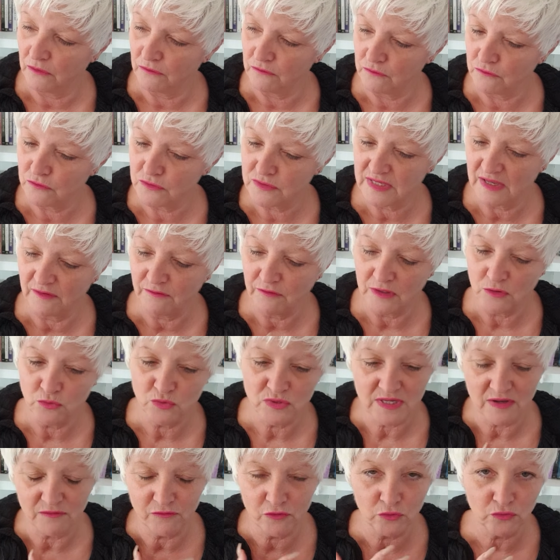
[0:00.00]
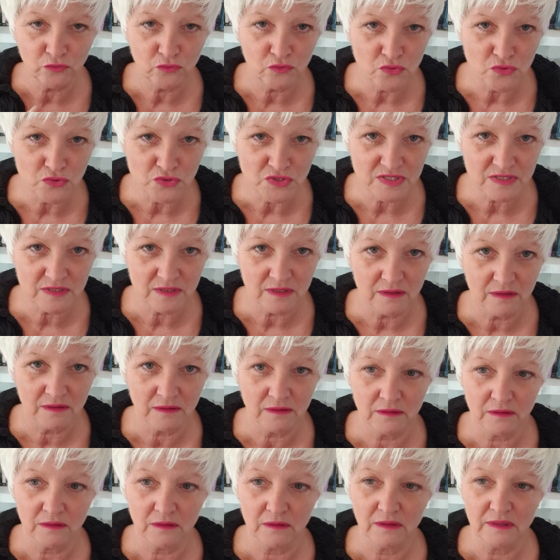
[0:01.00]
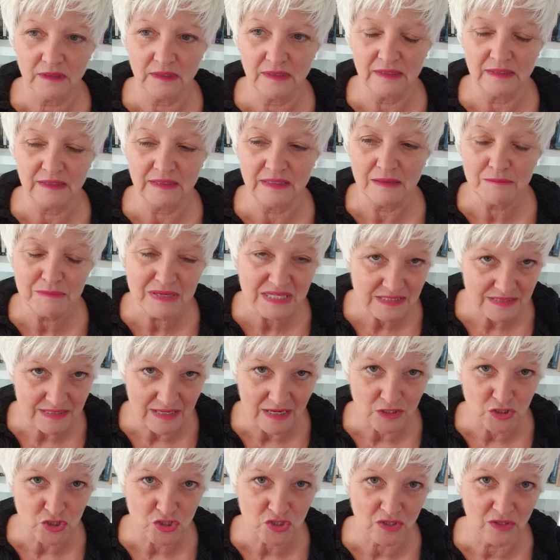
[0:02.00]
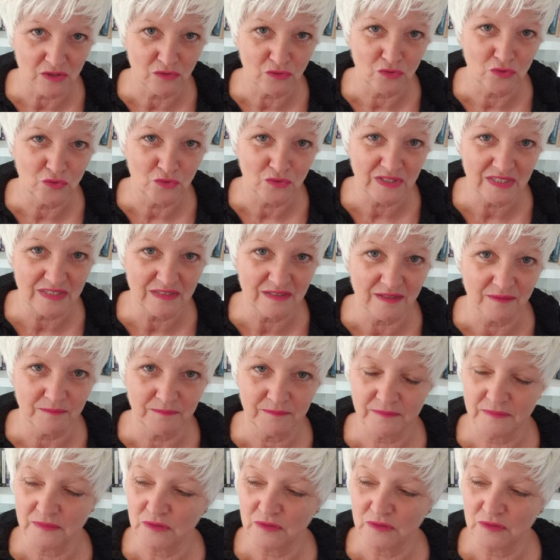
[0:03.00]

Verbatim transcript: Vous avez, nous avons tous des messages de nos guides.